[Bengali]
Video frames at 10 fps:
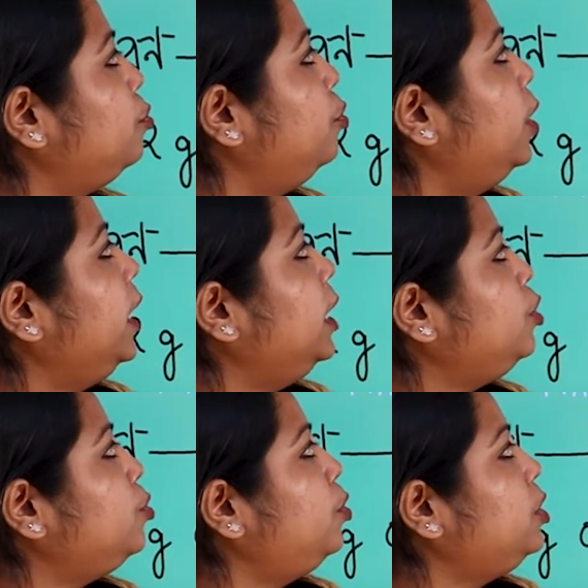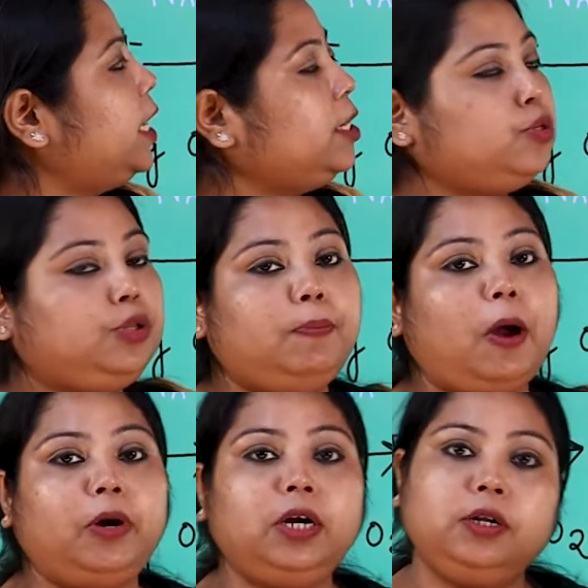টু ইন্টু টেন টু দি
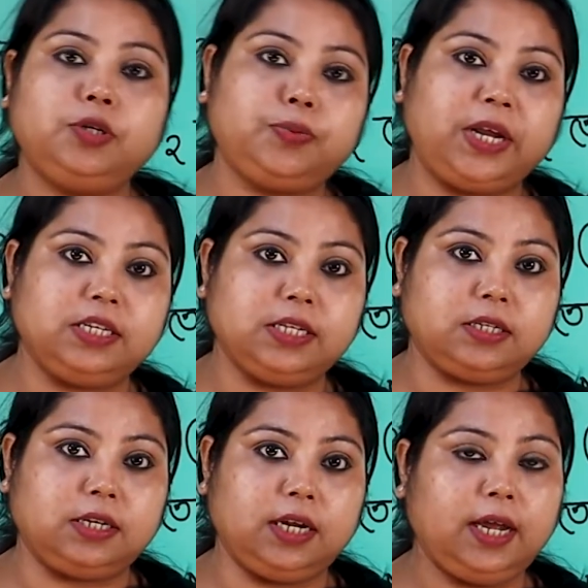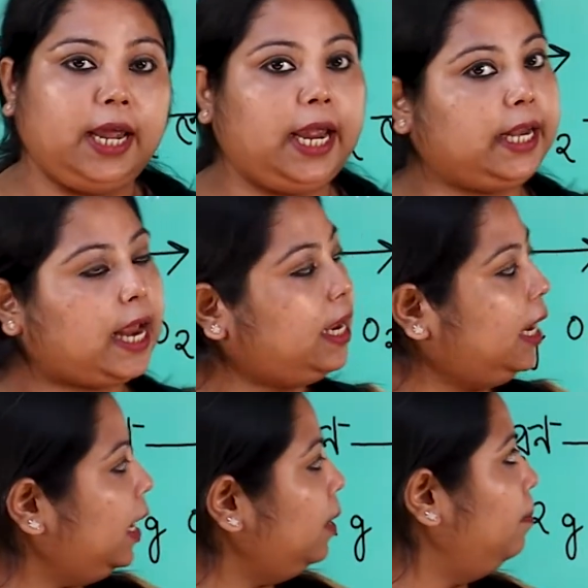পাওয়ার টোয়েন্টি থ্রি এটাই
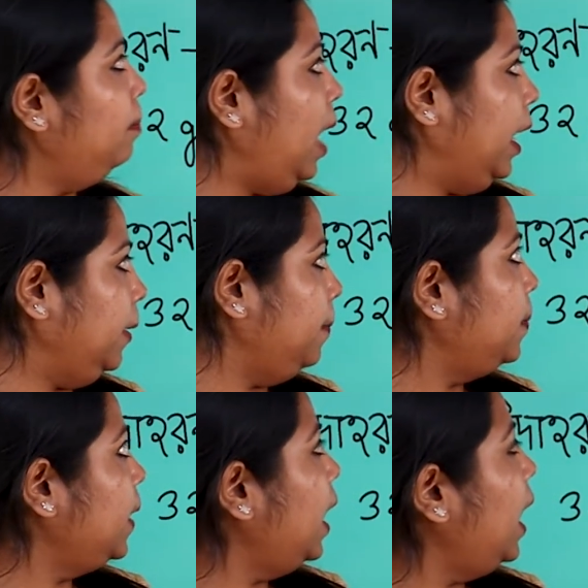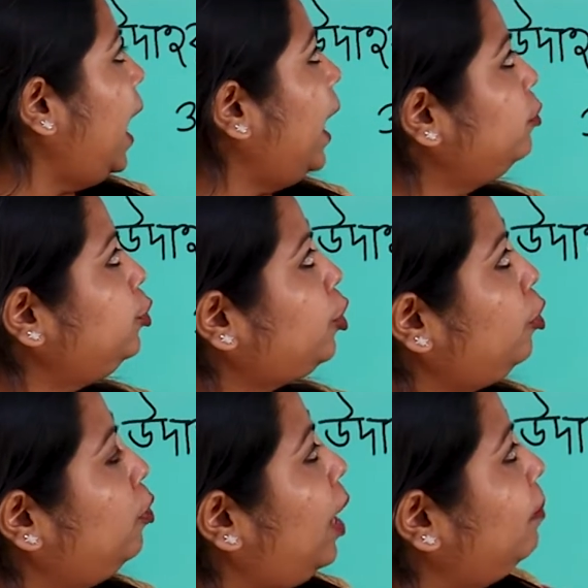এর মান এখন
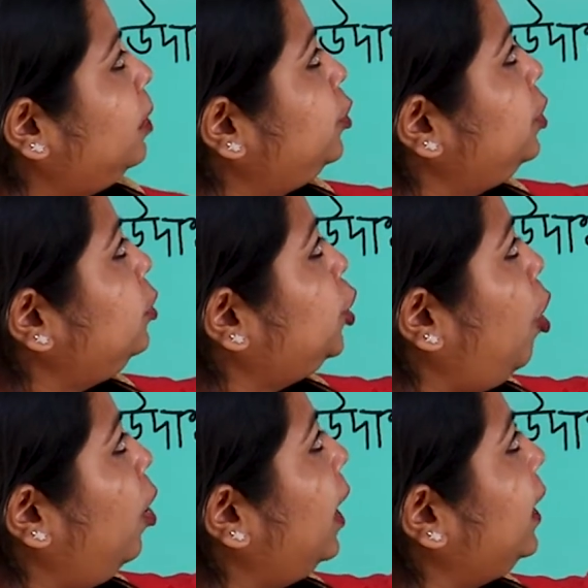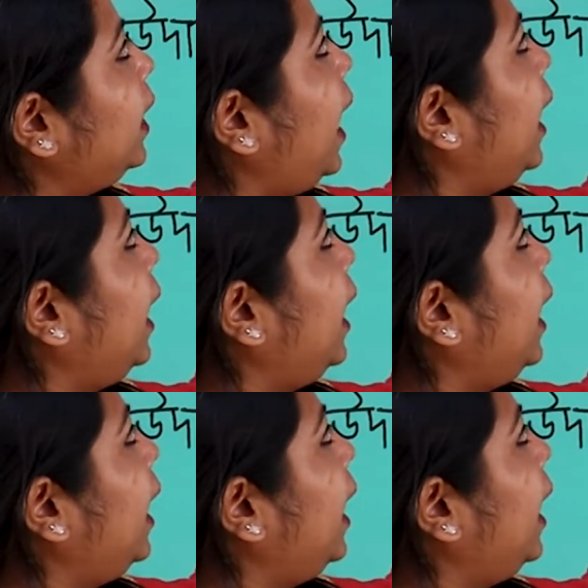চলো আমরা যদি সংজ্ঞাটাকে